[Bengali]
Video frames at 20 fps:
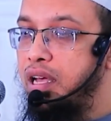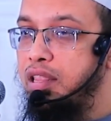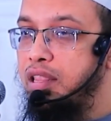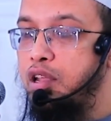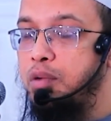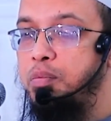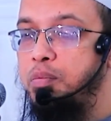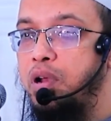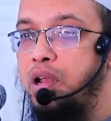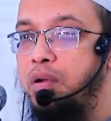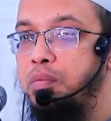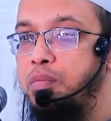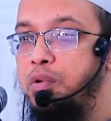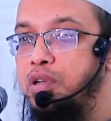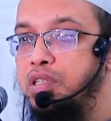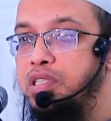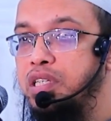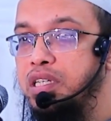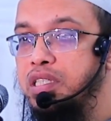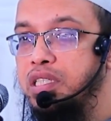আল্লাহ রব্বুল
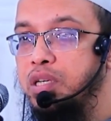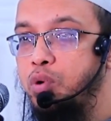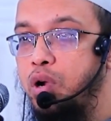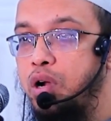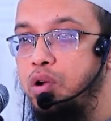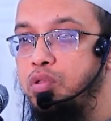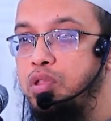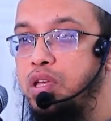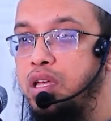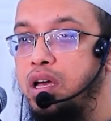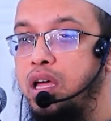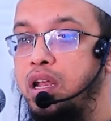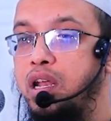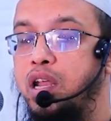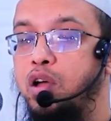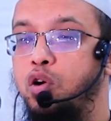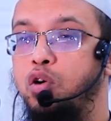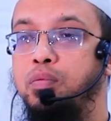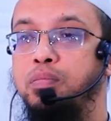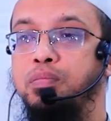বলেছেন যে
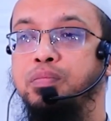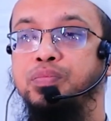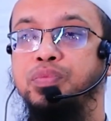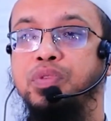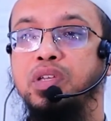ওয়াদিকান্নাহম